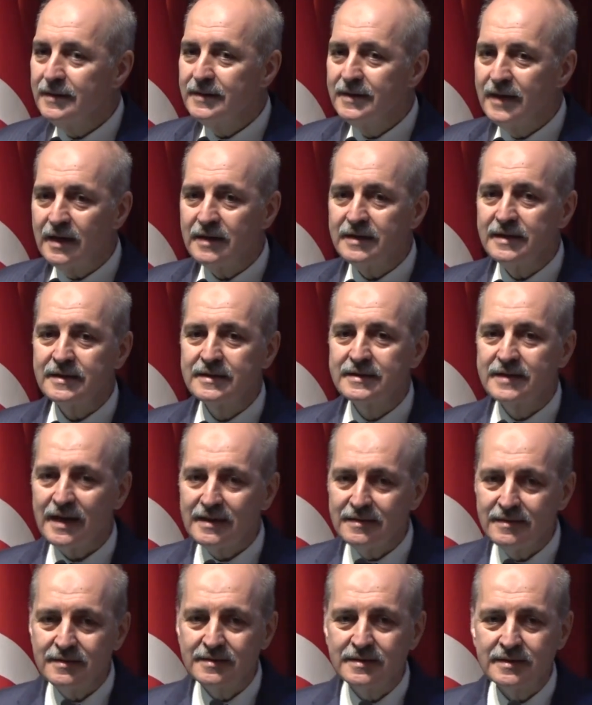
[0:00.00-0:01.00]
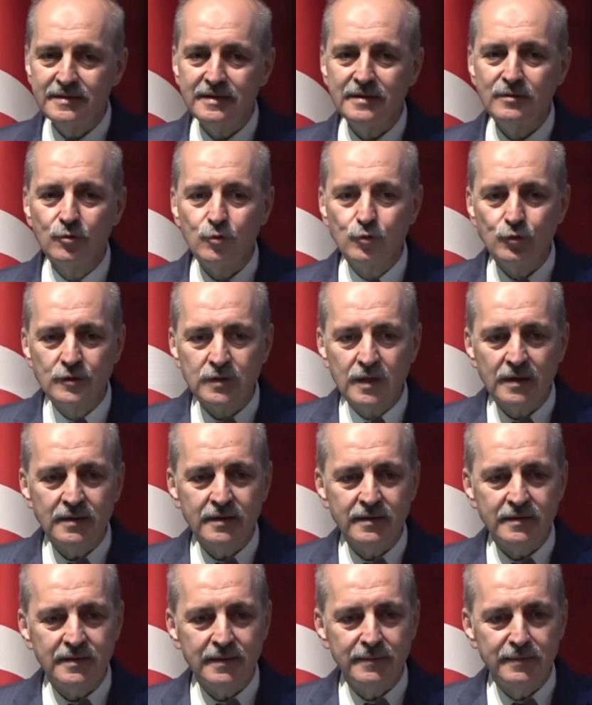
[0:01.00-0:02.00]
yani kendisinin
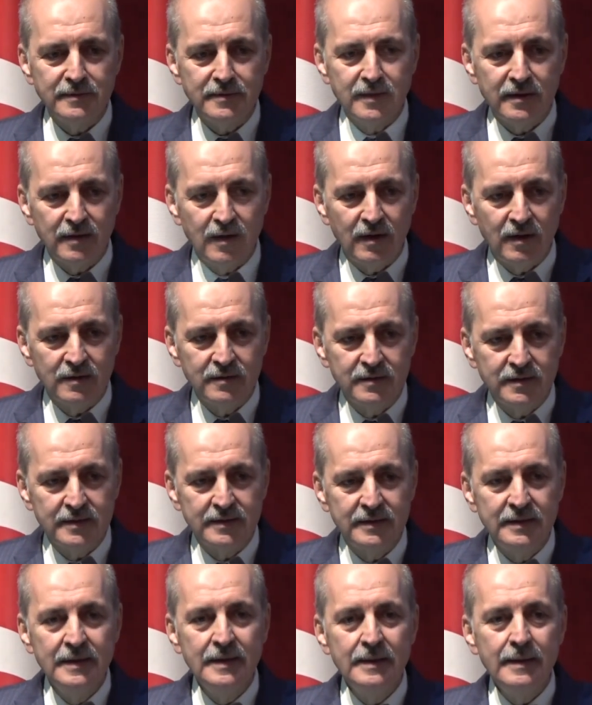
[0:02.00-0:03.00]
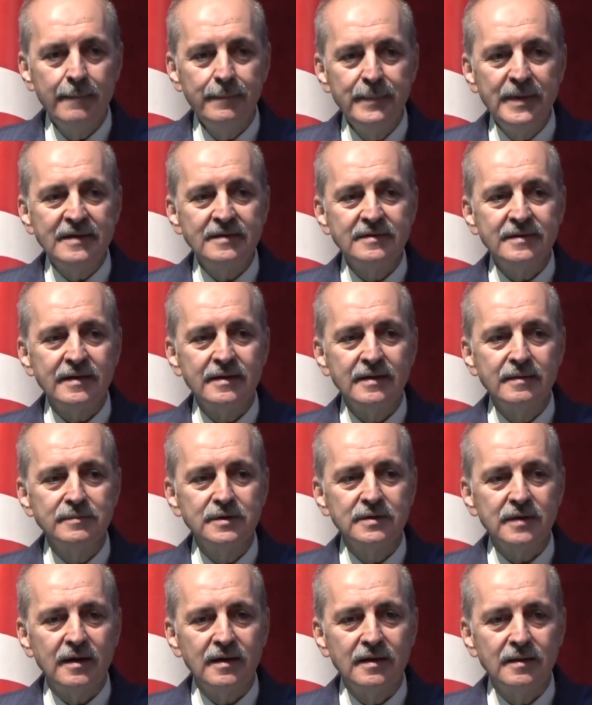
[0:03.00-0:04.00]
kutsal kitabından aldığı bir takım
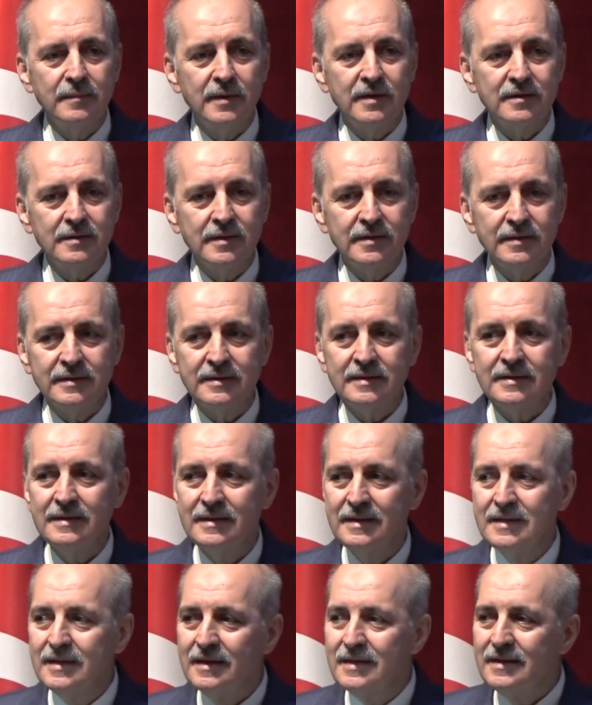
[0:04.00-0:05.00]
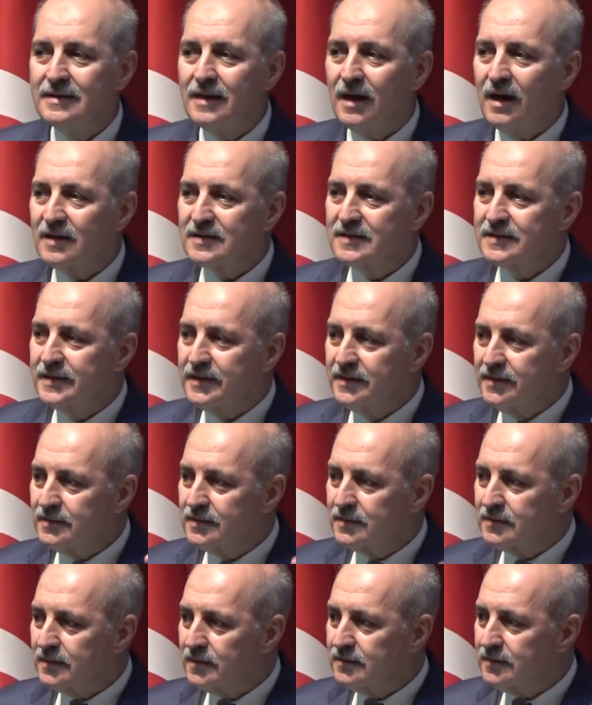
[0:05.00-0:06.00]
talimatları askeri
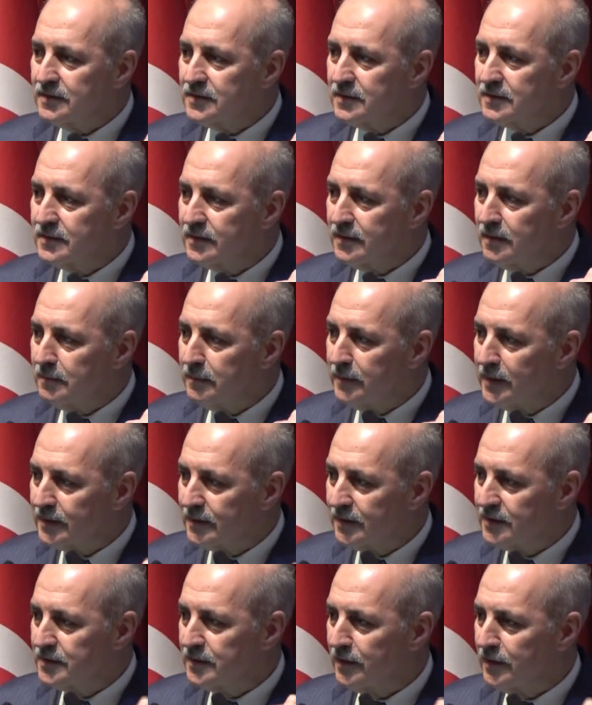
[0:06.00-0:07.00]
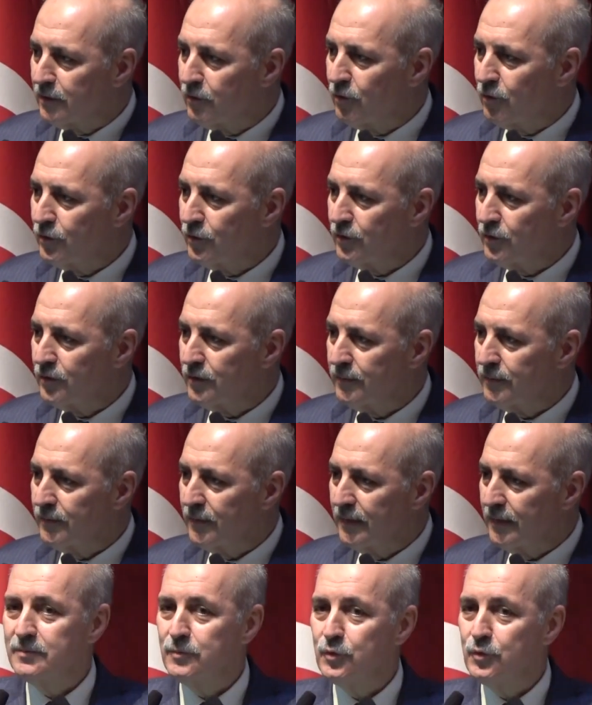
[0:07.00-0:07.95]
stratejisinin merkezine koyuyor.